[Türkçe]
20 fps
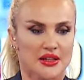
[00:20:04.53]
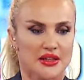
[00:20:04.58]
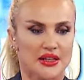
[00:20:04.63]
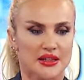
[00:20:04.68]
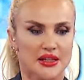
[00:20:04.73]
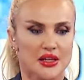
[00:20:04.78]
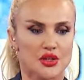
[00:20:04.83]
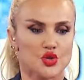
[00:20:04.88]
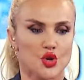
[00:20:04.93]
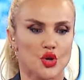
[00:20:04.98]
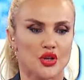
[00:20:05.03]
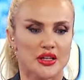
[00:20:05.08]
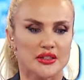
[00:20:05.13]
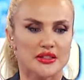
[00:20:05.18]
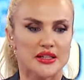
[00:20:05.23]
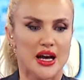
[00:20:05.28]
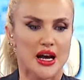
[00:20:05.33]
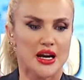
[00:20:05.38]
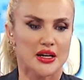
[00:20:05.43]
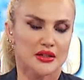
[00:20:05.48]
Yine şöyle
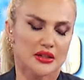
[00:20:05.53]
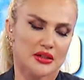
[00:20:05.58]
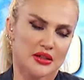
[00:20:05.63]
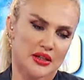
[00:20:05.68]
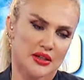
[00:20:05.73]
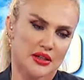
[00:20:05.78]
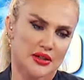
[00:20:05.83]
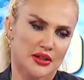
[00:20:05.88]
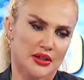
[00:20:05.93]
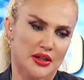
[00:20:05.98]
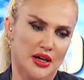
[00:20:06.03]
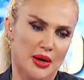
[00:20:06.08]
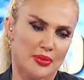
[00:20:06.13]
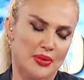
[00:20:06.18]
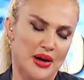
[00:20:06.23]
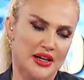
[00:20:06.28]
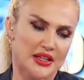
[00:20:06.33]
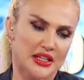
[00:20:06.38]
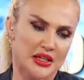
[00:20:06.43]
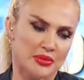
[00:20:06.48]
diğer e,
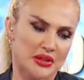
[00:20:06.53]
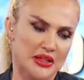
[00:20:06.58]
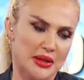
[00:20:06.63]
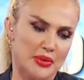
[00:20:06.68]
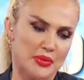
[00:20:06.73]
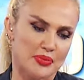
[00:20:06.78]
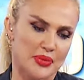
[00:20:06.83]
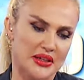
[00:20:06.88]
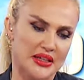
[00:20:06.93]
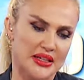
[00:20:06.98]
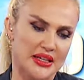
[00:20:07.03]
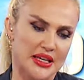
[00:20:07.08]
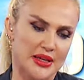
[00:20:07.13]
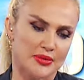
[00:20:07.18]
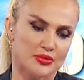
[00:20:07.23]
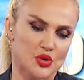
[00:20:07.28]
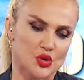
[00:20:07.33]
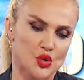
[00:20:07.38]
haberlerime de bir bakayım.